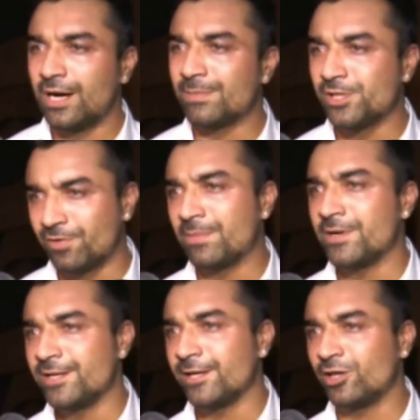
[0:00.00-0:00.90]
आप जवाब
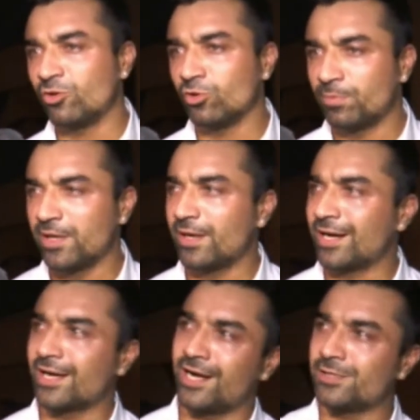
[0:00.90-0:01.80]
नहीं देते हो तो फिर
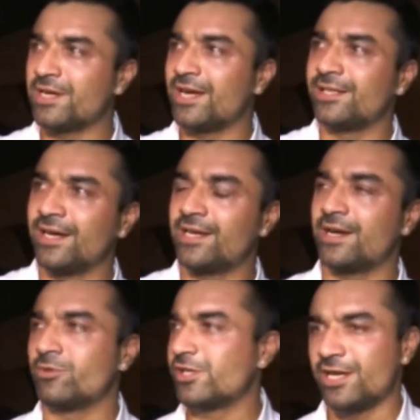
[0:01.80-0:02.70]
अगर आज मैं यहाँ देख
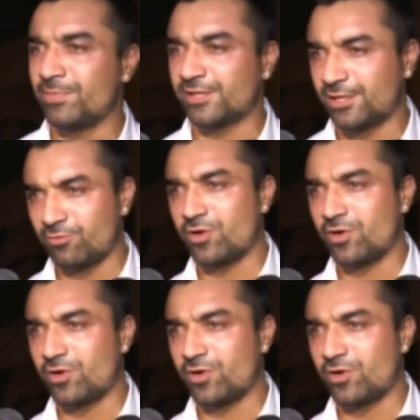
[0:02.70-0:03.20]
लिया मुझे नहीं पता था